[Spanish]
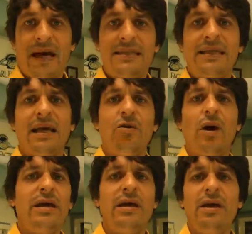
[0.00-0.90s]
Así que
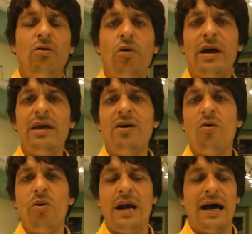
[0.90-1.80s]
no hay, no hay
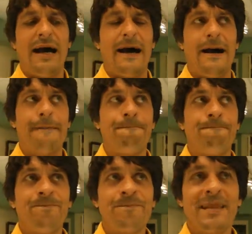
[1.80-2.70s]
una
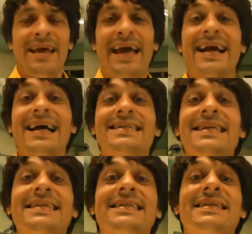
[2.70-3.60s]

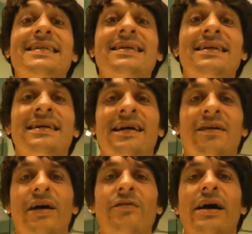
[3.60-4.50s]
escasez
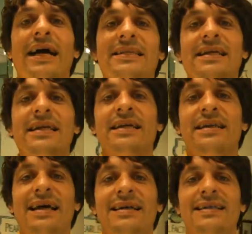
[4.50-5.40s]
hay una escasez
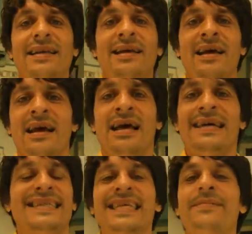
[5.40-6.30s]
de decir,
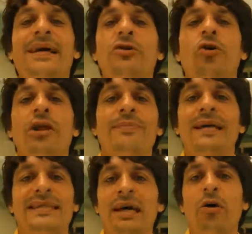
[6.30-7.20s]
si vendo
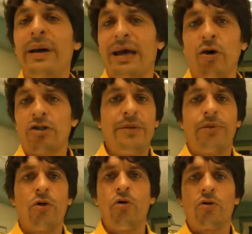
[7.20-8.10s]
demasiado me quedo sin
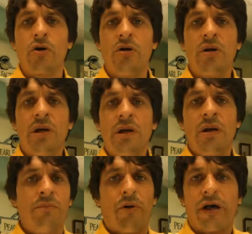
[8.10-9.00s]
producto,
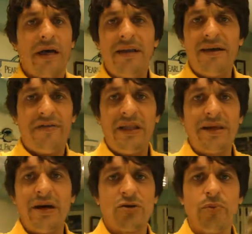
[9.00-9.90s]
porque en
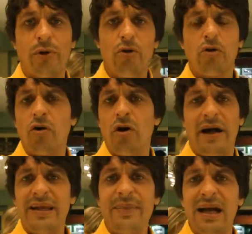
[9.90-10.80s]
definitiva es un producto
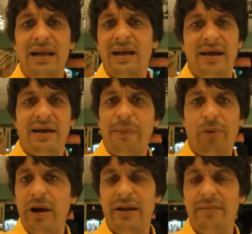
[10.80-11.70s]
animal, eh,
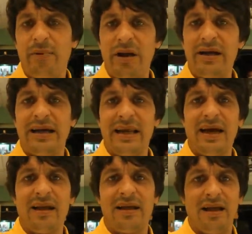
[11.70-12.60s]
pueden, pueden
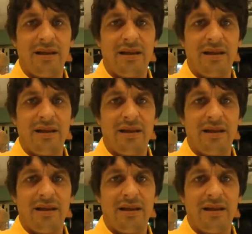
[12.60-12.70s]
criar